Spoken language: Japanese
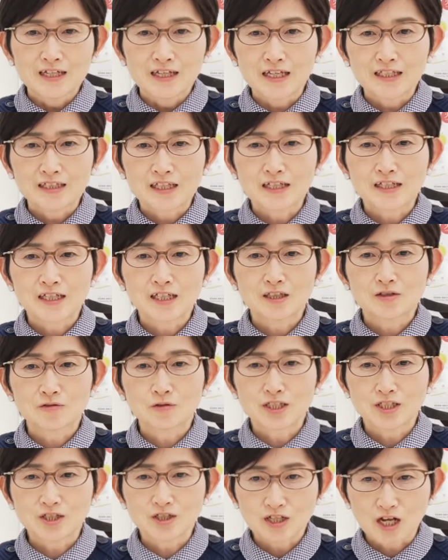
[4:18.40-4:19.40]
ダイエット
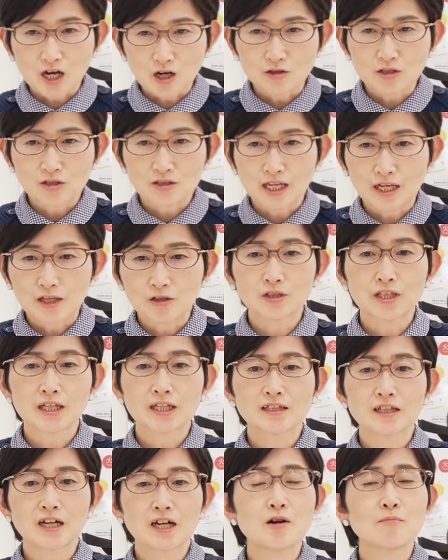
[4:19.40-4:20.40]
に使う代表
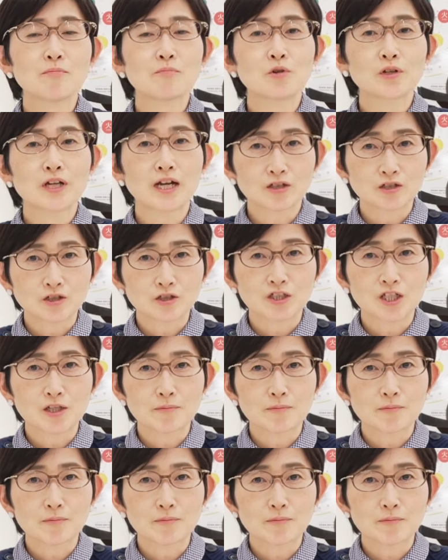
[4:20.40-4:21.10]
的な漢方薬